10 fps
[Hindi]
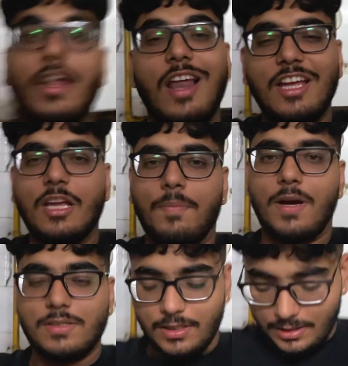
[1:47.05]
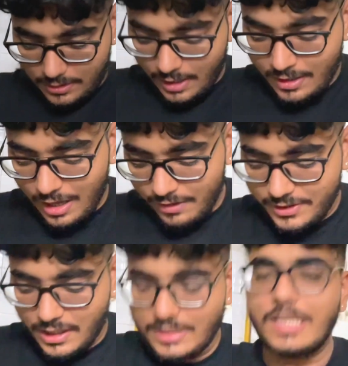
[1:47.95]
नाले के पास इसका नाला
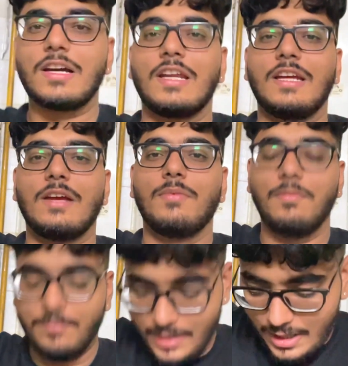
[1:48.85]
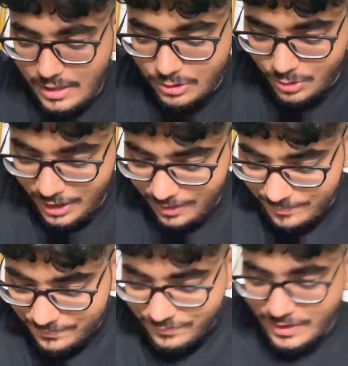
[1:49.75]
विसर्जन करेंगे अब हम तो ना
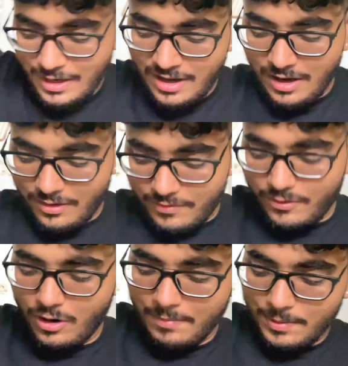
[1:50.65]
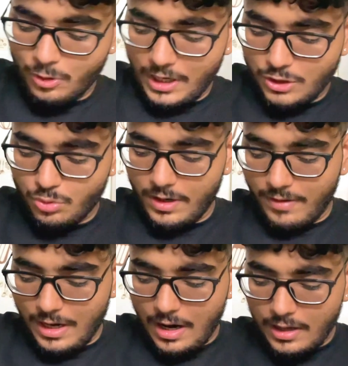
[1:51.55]
वो हमें बोला चूहे
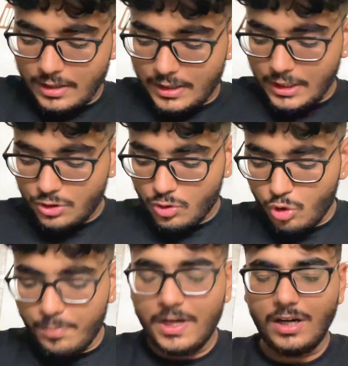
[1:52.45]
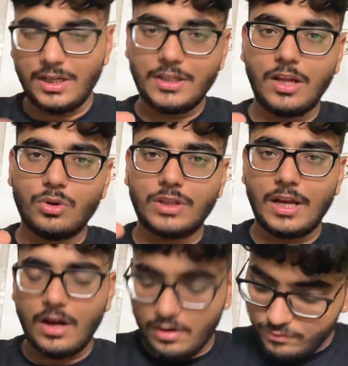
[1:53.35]
वाला कि जो गोभी का डंडल होता है
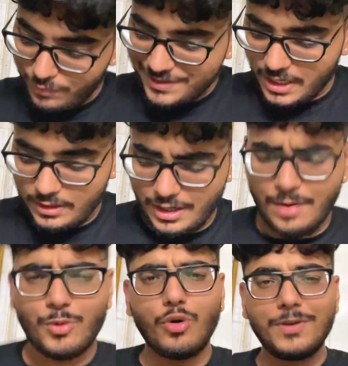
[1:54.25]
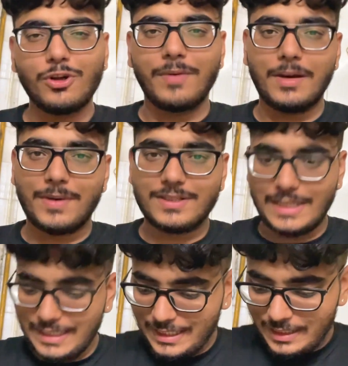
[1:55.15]
ना वो फंसा देना अब गोभी तो हमारे पास
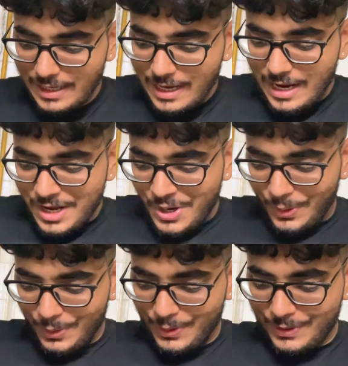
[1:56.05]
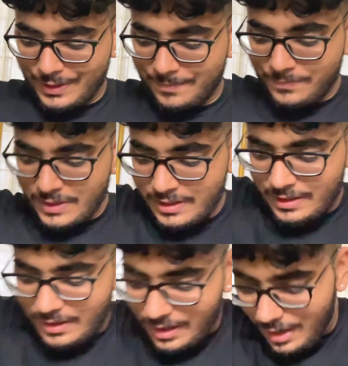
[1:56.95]
थी नहीं और
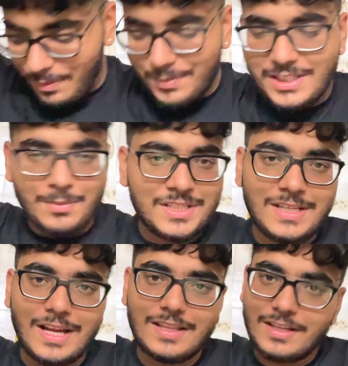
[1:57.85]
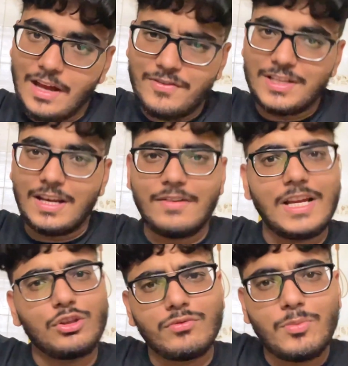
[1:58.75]
अब हमें समझ नहीं आ रहा था क्या फंसाना है या
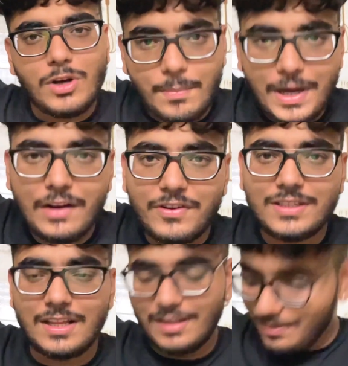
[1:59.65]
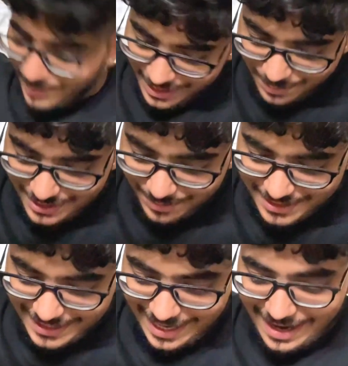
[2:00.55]
तो वो बोला ब्रेड फंसा देना ब्रेड भी समझ
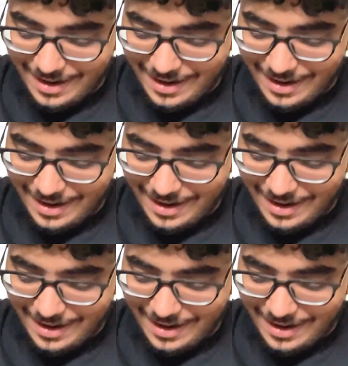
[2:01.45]
नहीं आया